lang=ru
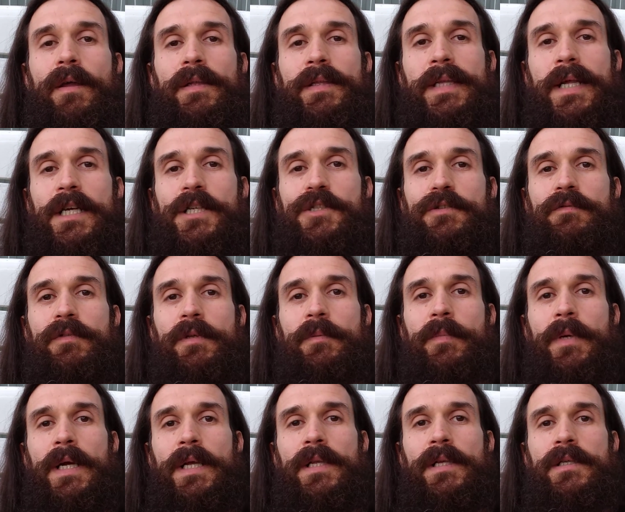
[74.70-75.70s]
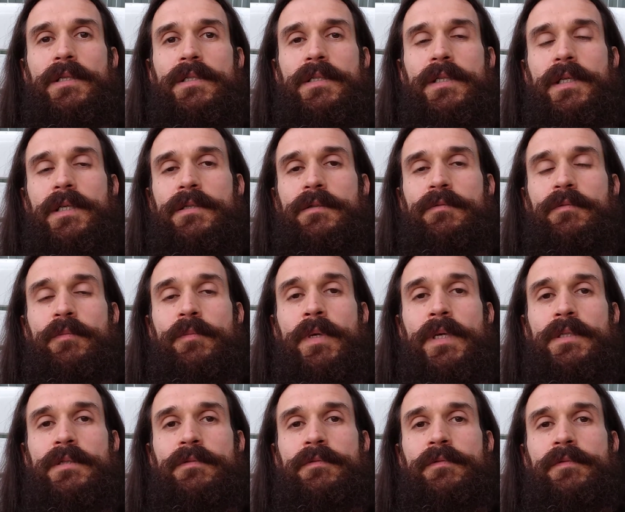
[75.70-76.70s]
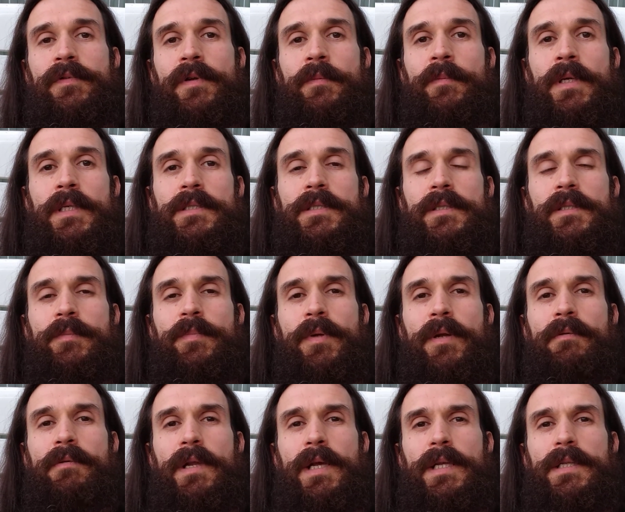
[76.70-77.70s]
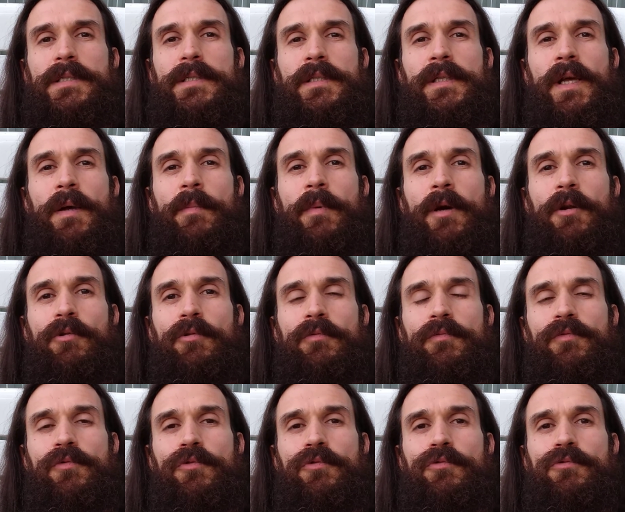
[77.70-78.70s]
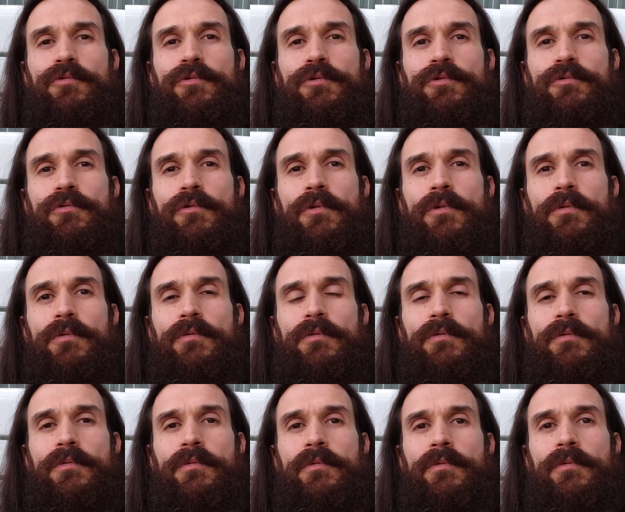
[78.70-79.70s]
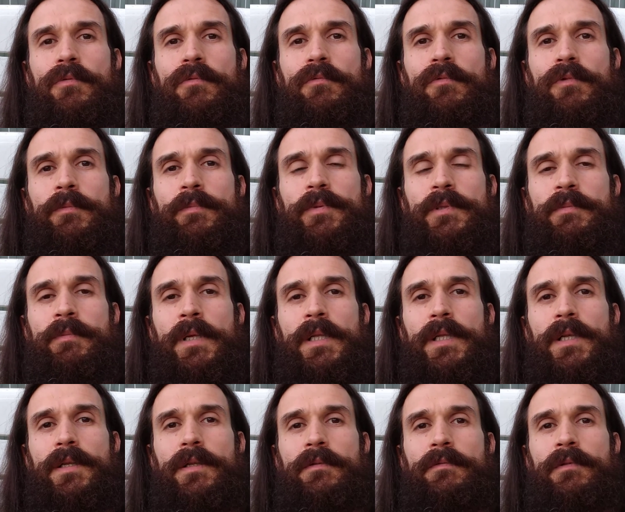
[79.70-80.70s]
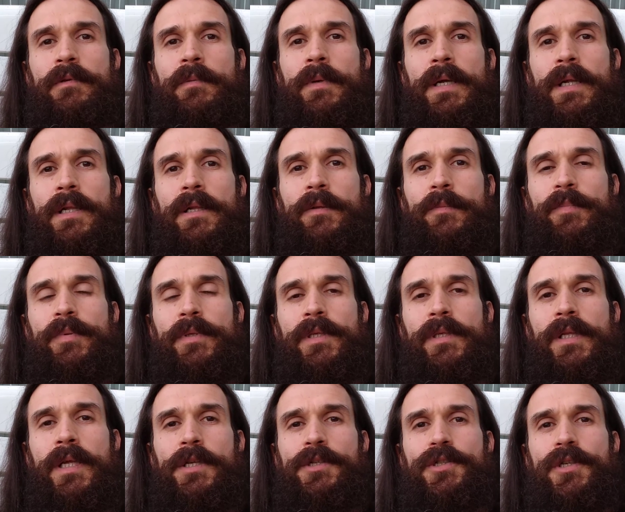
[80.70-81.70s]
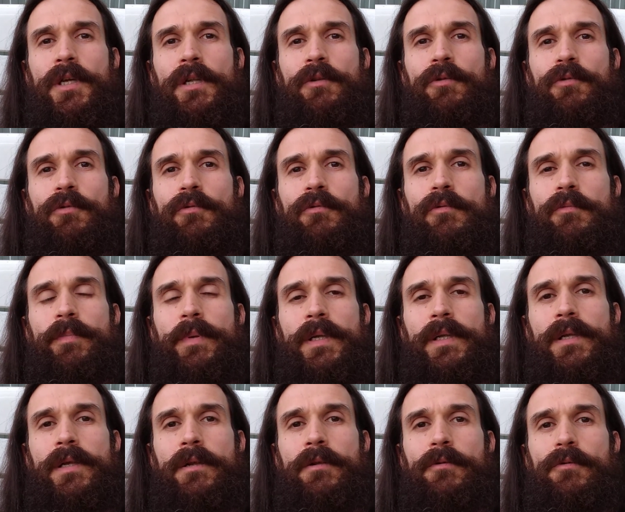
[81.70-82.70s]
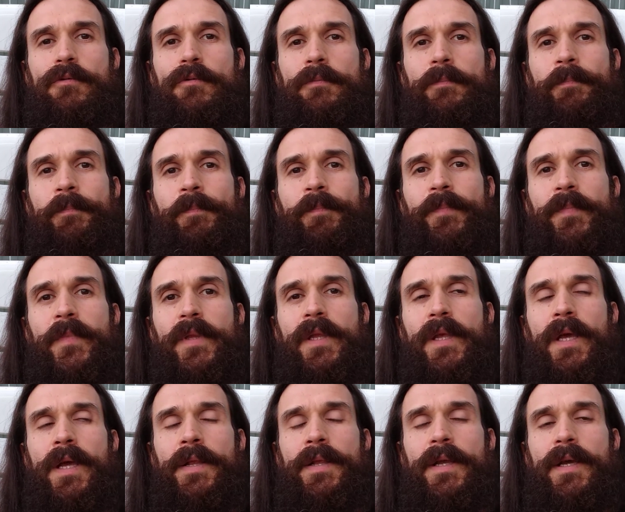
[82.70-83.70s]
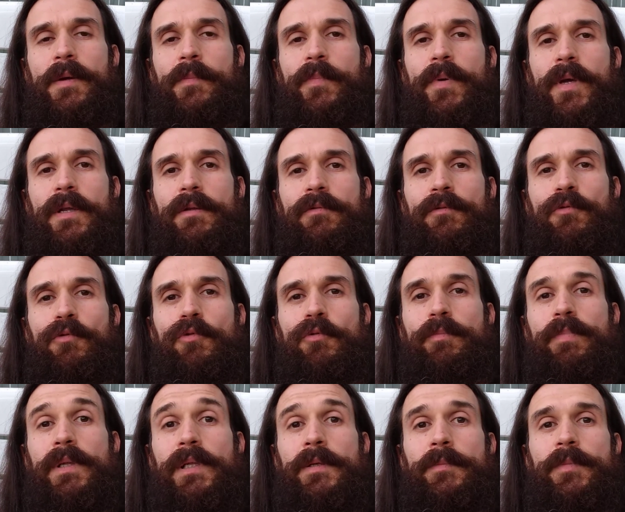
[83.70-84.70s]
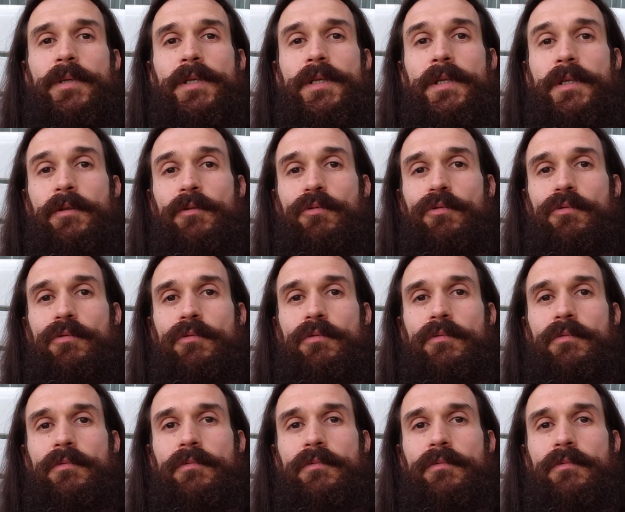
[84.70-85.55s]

Наше внимание средствами массовой информации направляется наоборот, в другую сторону. Вот посмотрите внимательно передачи, которые идут по телеку, и они опять ведут по лабиринту